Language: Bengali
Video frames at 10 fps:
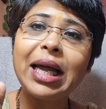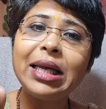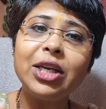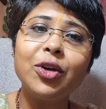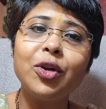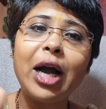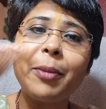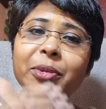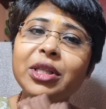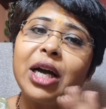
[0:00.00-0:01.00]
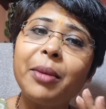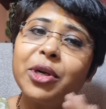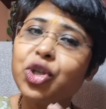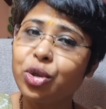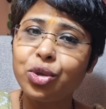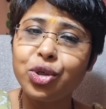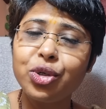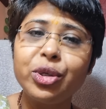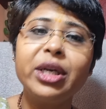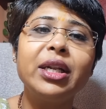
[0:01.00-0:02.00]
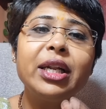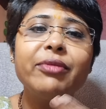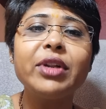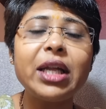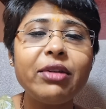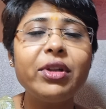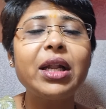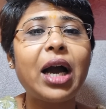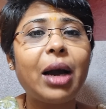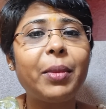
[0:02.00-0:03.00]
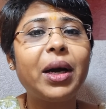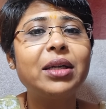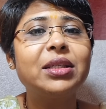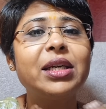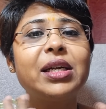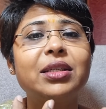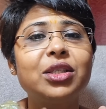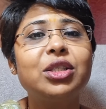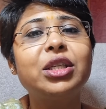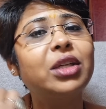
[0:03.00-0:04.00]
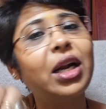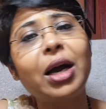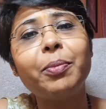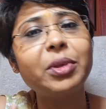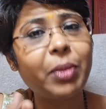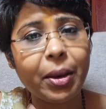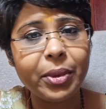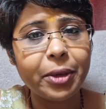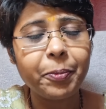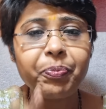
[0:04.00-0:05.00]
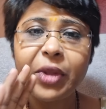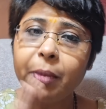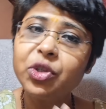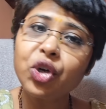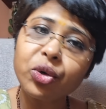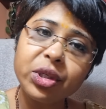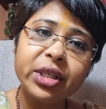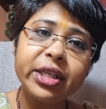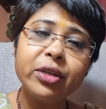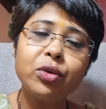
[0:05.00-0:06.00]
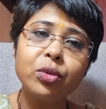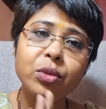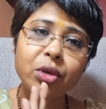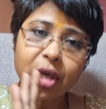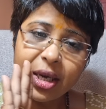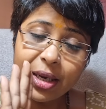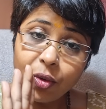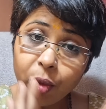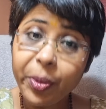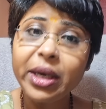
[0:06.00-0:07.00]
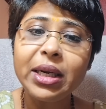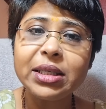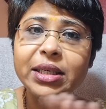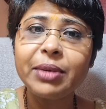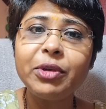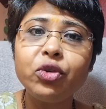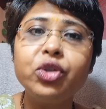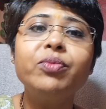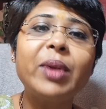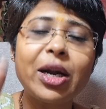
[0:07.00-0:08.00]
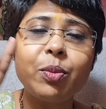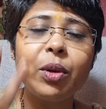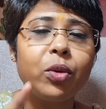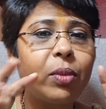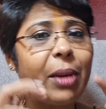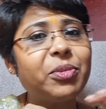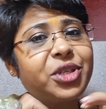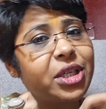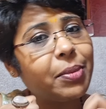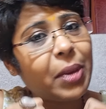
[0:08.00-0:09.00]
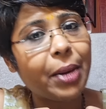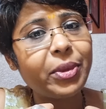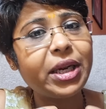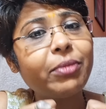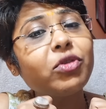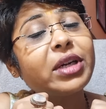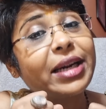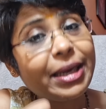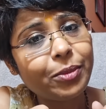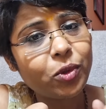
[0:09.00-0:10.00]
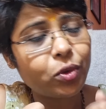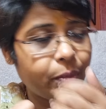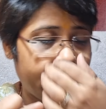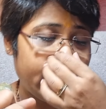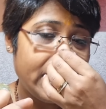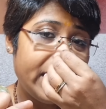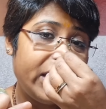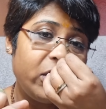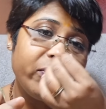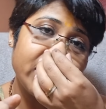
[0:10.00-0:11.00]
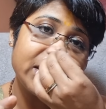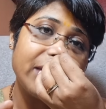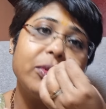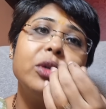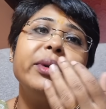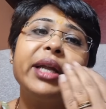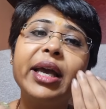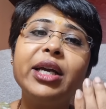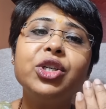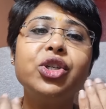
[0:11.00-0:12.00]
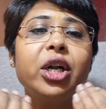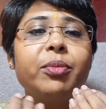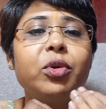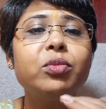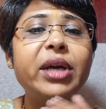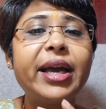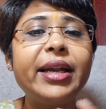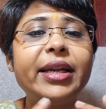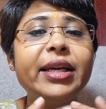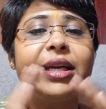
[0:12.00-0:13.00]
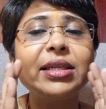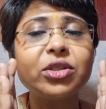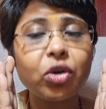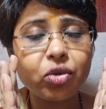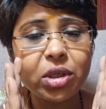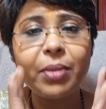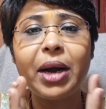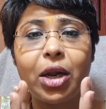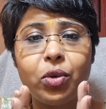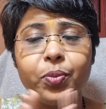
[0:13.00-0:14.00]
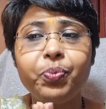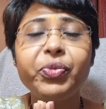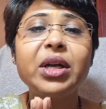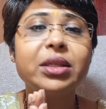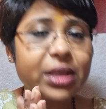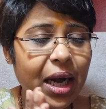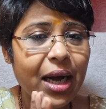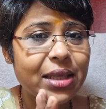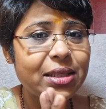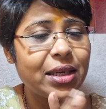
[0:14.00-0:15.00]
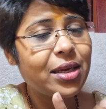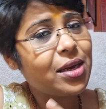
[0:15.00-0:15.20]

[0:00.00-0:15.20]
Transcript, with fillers: তাহলে কি হলো আপনি তা আমার সদস্য হয়ে গেলেন ইভিন ইভেন আমার যে এনার্জি টোটাল আপনি পাবেন আমি যখনই রিডিং করব ওপেনলি যেটা ইউটিউব প্ল্যাটফর্মে করবো আপনি সেটা পাবেন এবং ক্লেম করবেন ইউনিভার্সকে বলবেন হে ঈশ্বরে প্রভু এই রিডিংয়ের যতটা ভালো যা আছে